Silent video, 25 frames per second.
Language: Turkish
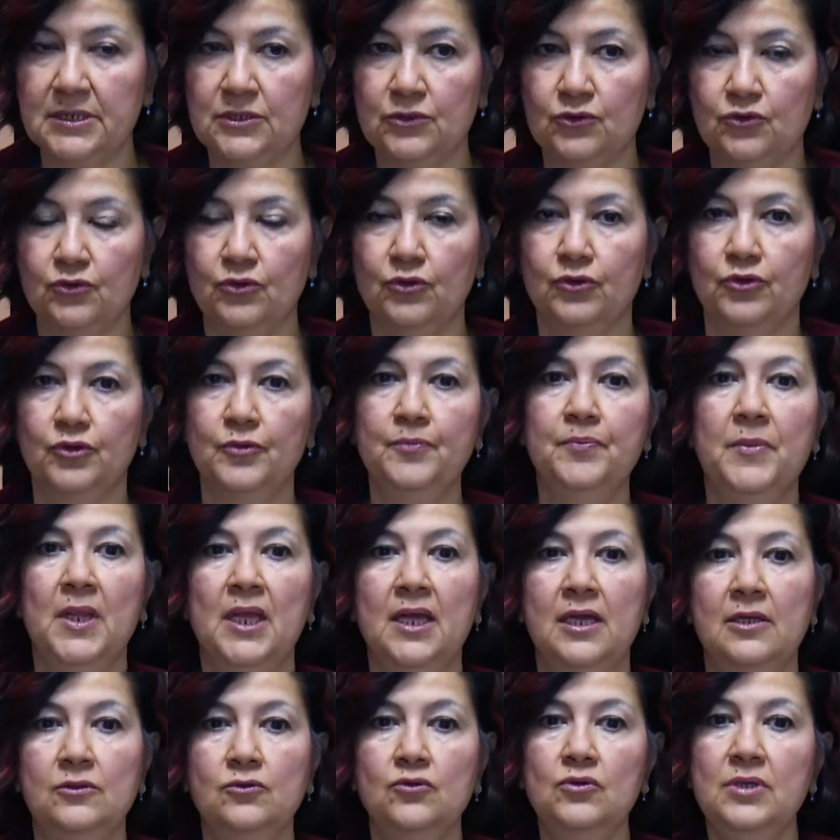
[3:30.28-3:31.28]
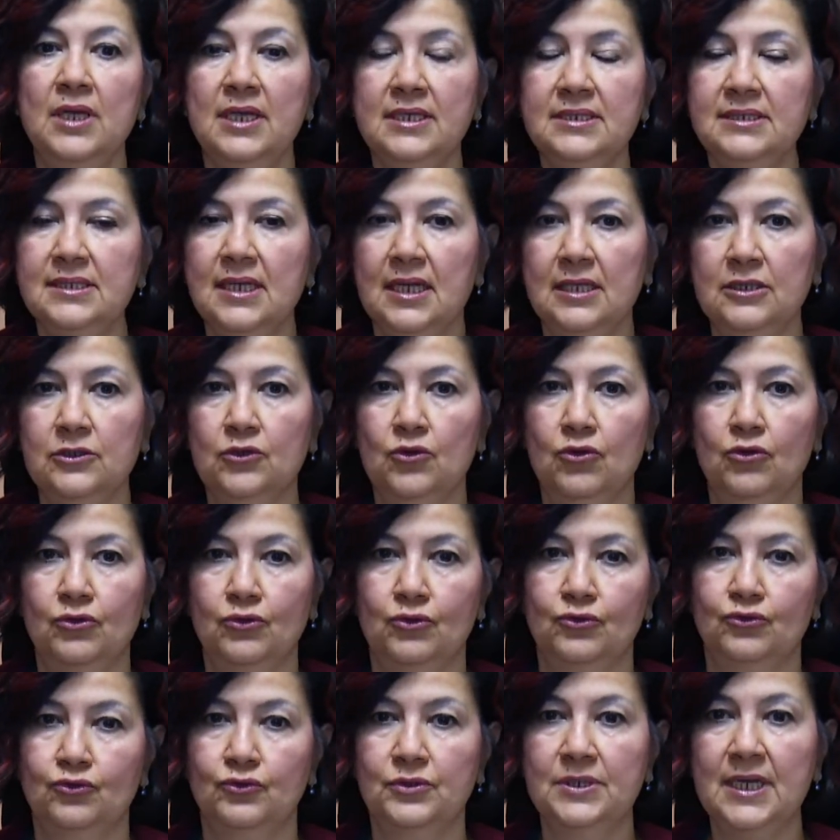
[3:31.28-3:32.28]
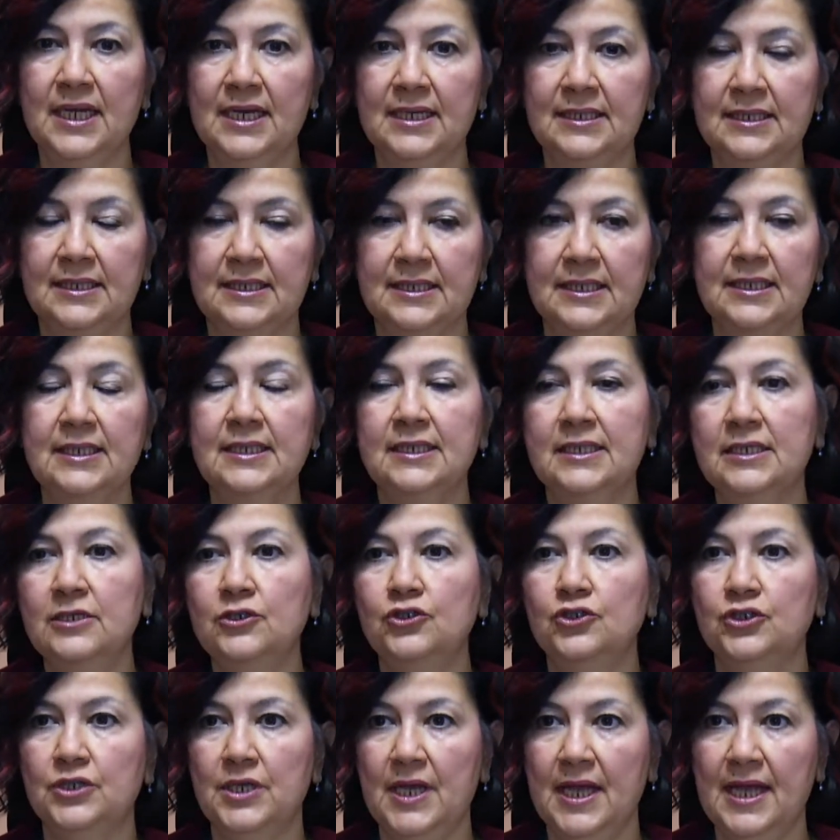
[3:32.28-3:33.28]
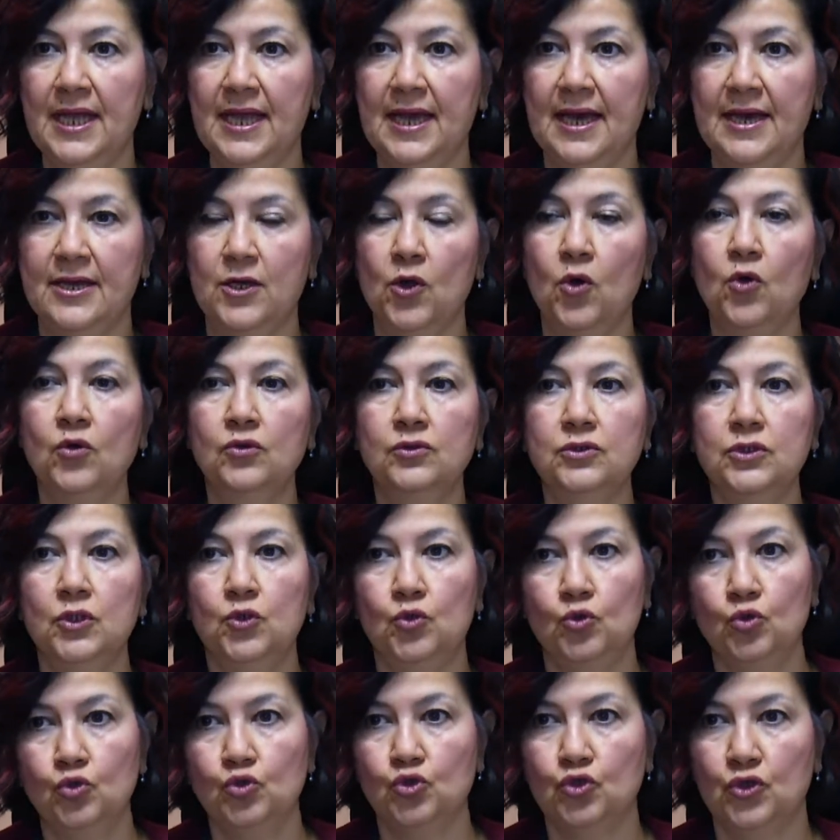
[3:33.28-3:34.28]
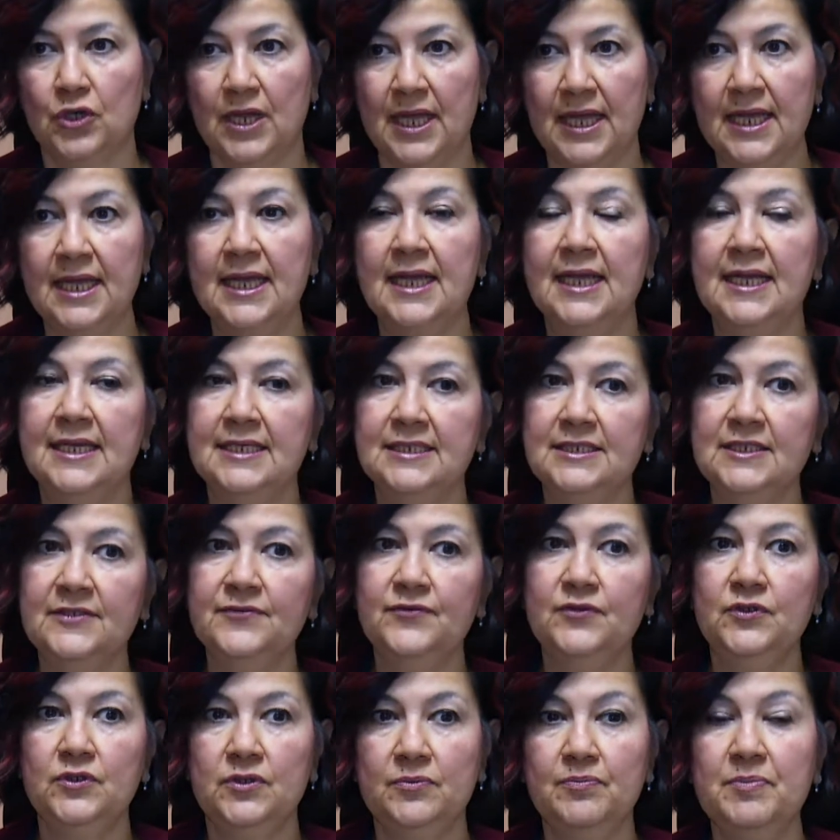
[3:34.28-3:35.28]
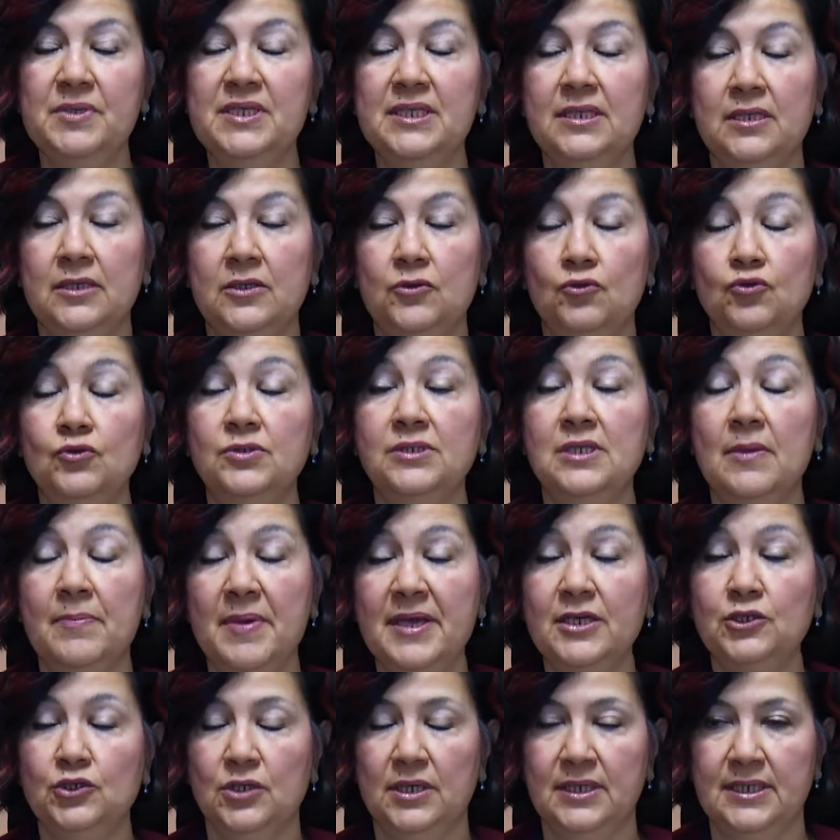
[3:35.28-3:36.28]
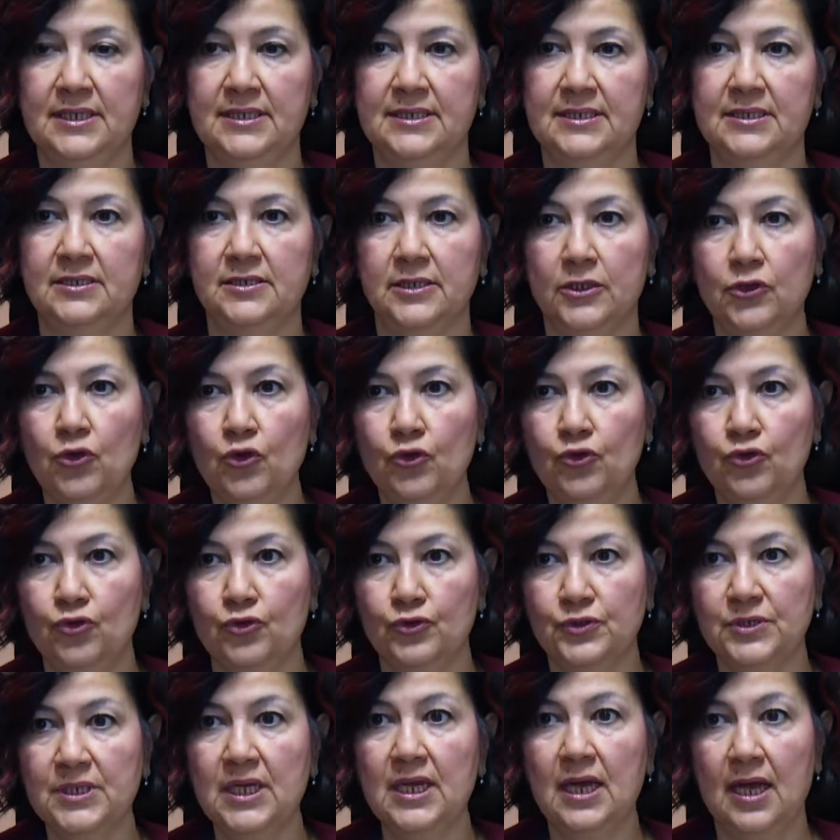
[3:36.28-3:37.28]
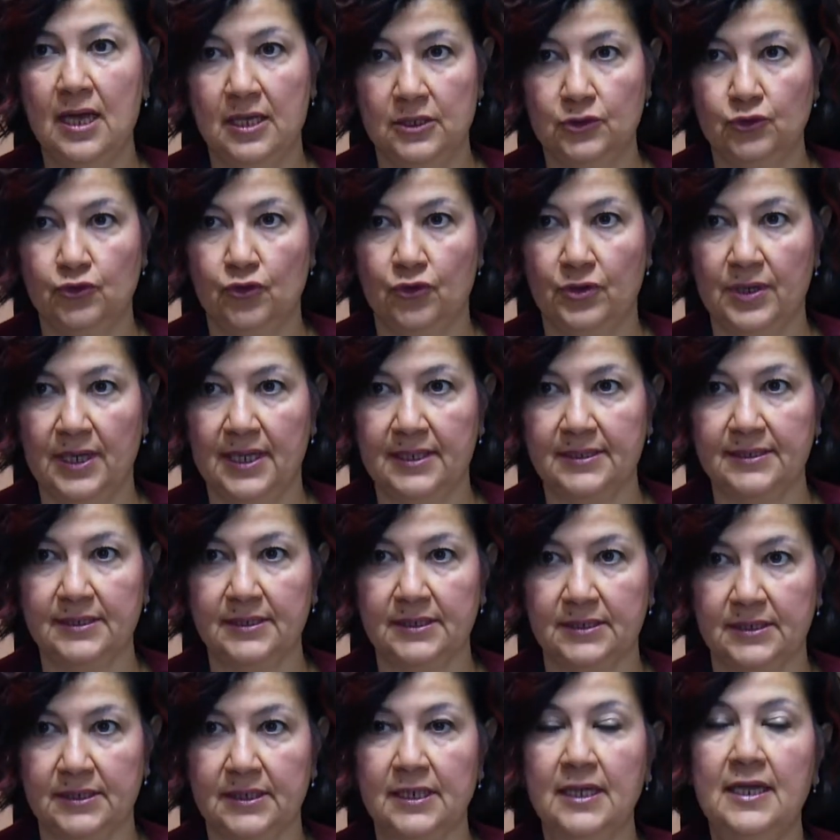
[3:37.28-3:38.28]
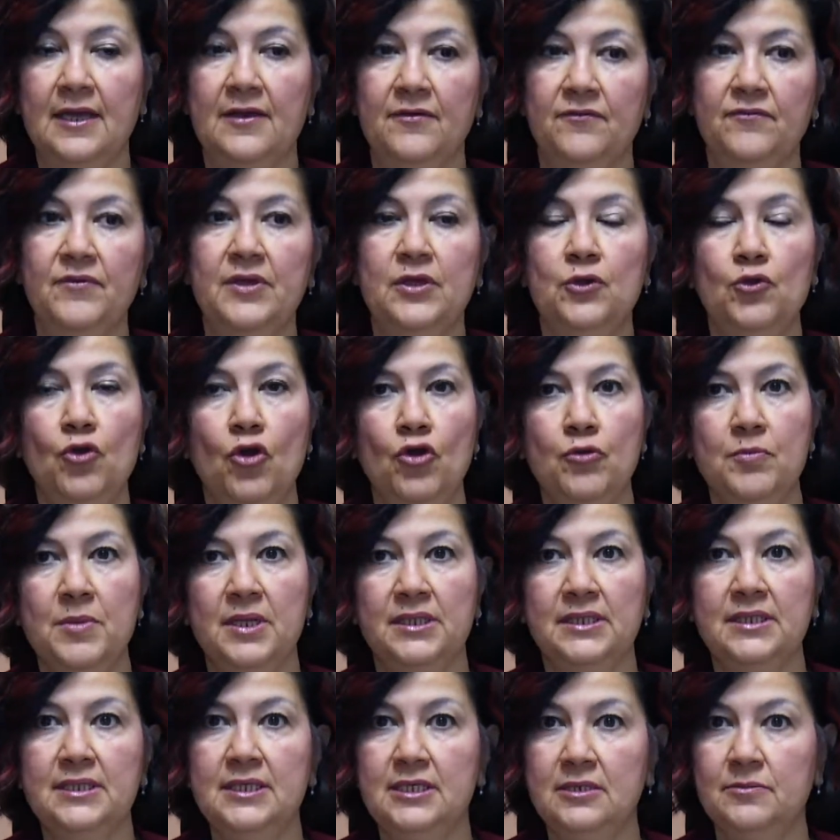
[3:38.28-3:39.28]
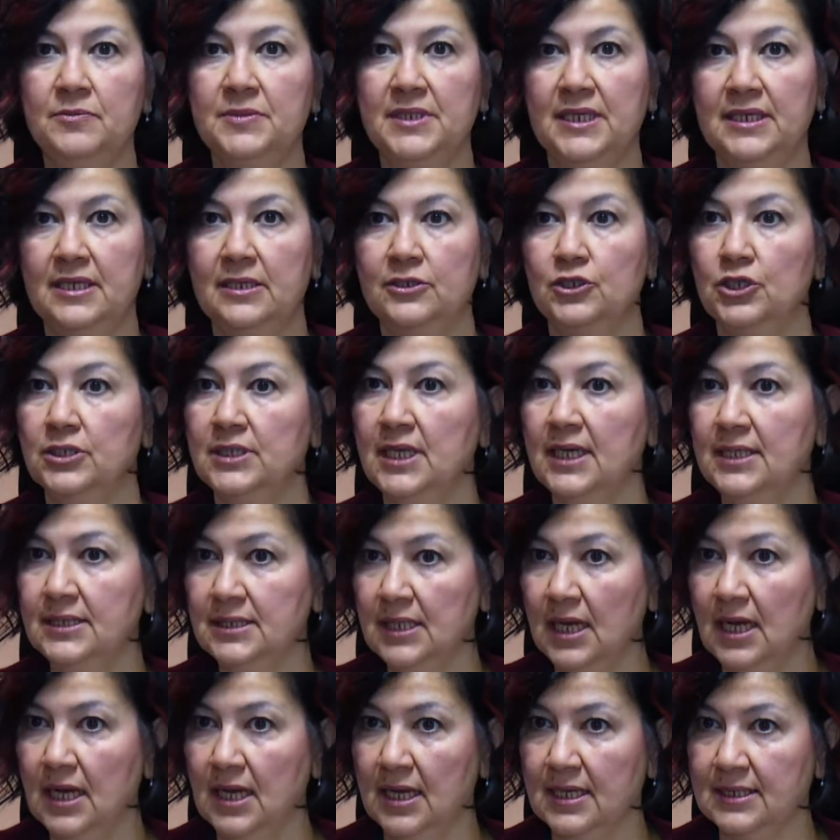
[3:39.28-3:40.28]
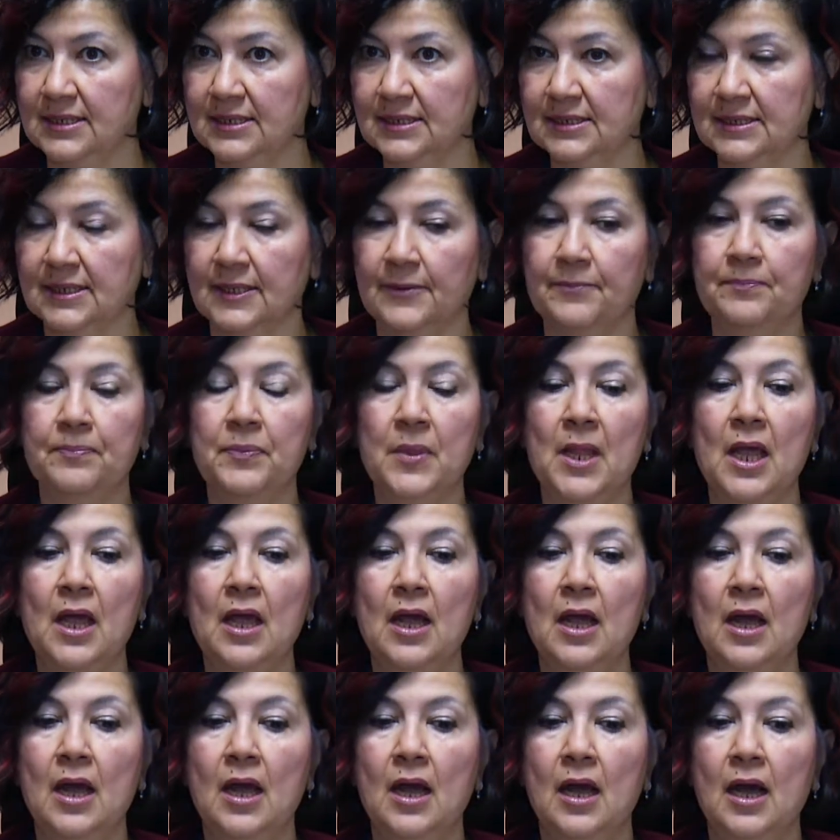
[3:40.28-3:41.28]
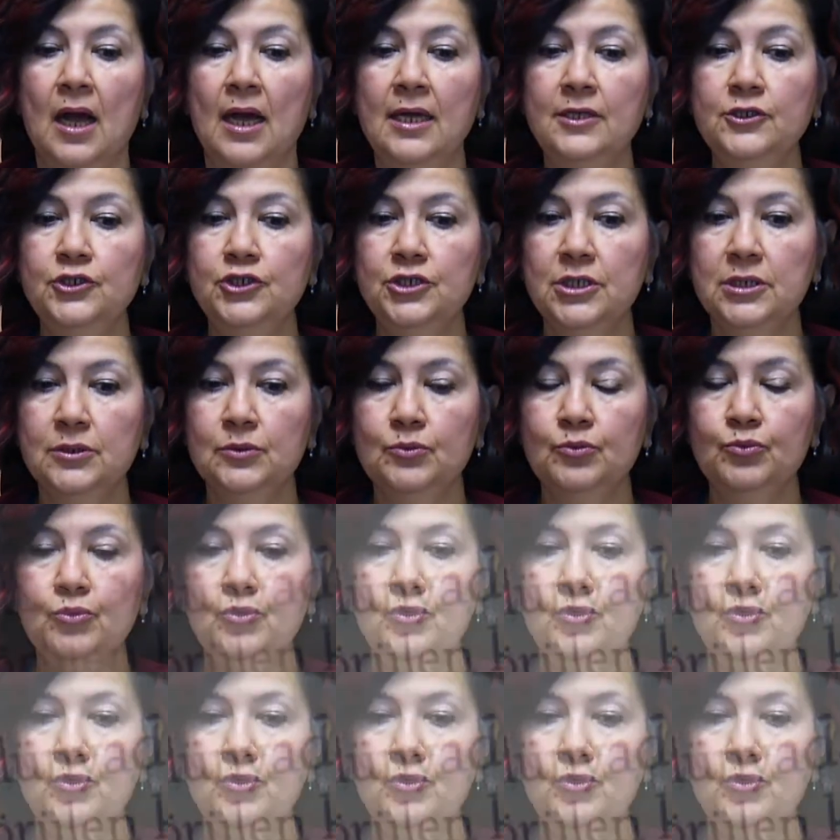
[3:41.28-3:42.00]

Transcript: istiyorum. Dünya Sağlık Örgütü der ki kişi eğer onda 3 ile 0, %5 arasında görüyorsa az görendir ve görme alanı 20 dereceden daha azsa. Ancak